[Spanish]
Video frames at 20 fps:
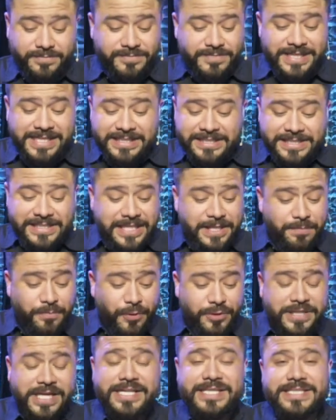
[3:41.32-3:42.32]
Sin
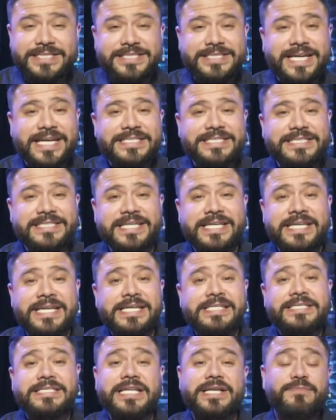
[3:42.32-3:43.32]
importar distancia,
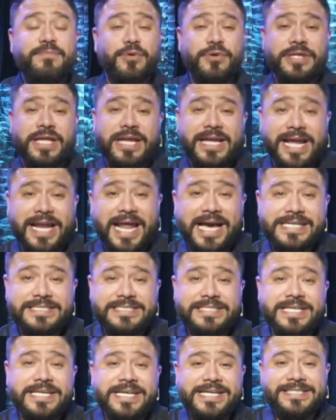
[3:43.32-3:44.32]
sin importar
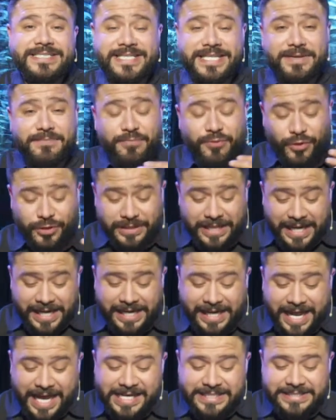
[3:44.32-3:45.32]
clase, sin
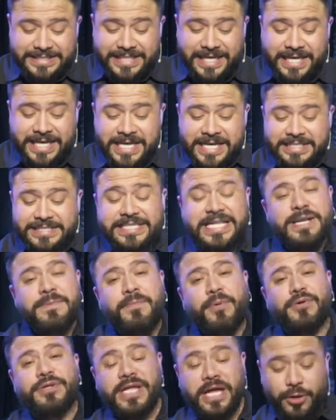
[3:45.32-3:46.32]
importar raza, sin
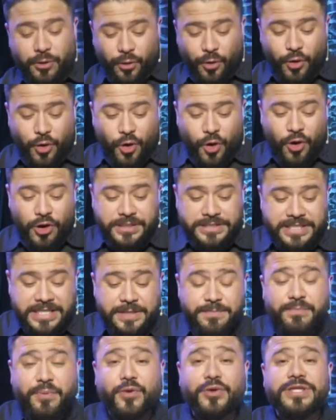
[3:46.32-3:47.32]
importar color, sin
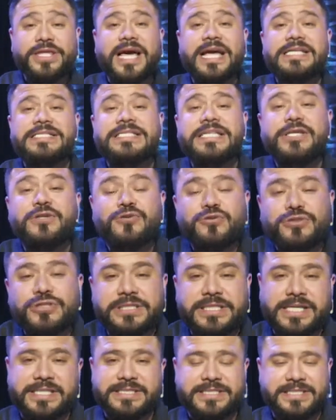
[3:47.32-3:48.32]
importar
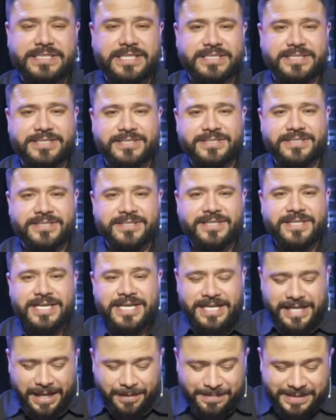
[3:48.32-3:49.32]
circunstancias.
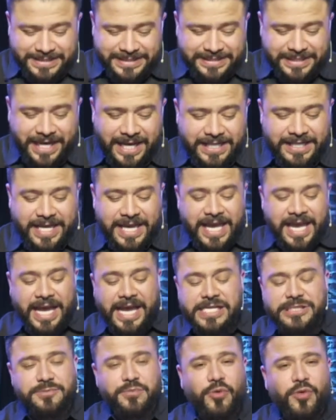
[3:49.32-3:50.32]
La amistad
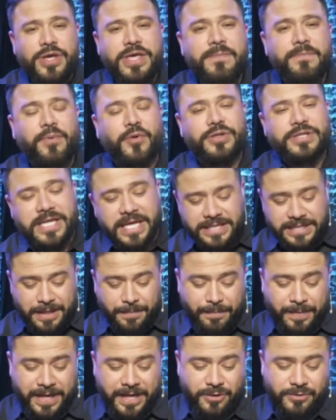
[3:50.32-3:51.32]
es muy importante
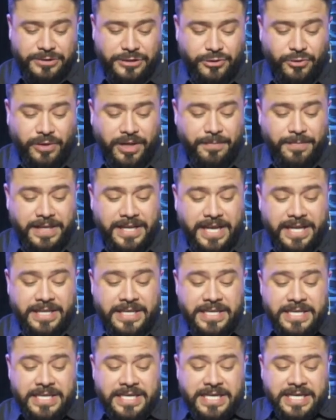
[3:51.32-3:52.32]
para nuestro caminar.
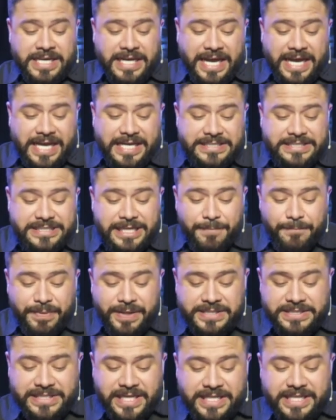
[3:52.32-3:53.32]
Eh, eh,
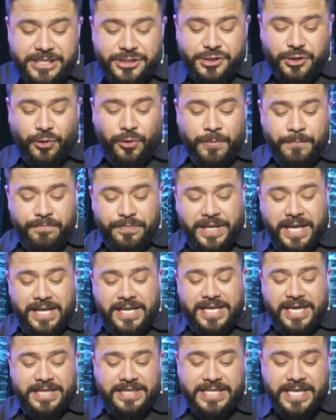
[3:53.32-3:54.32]
siempre se ha dicho que el
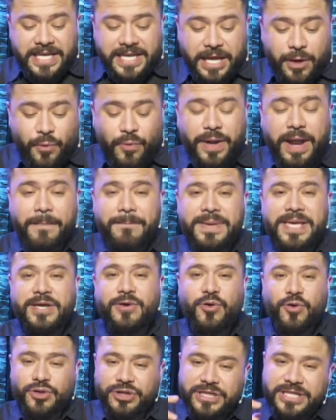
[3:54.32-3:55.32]
que tiene un
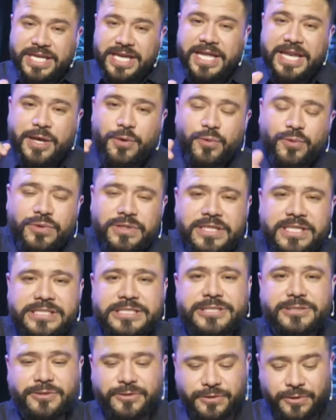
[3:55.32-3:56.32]
amigo tiene un
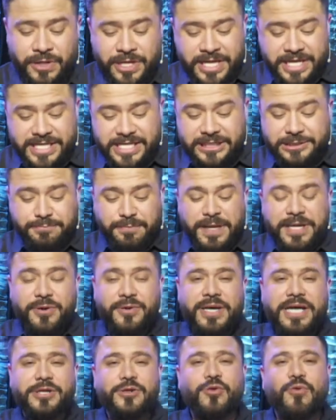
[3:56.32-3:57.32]
tesoro y
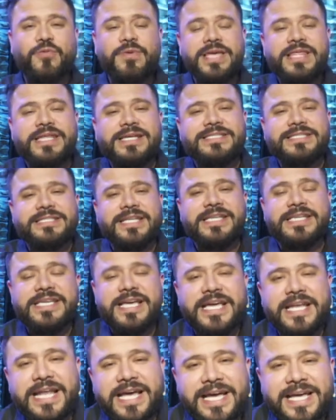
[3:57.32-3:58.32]
espero que tu vida esté
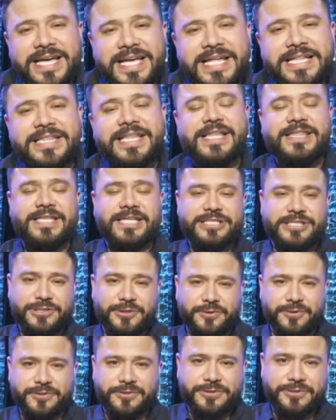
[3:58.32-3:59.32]
llena de
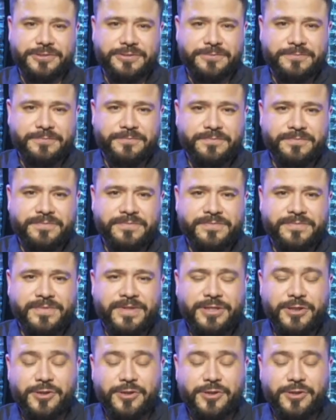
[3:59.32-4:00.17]
tesoros. Yo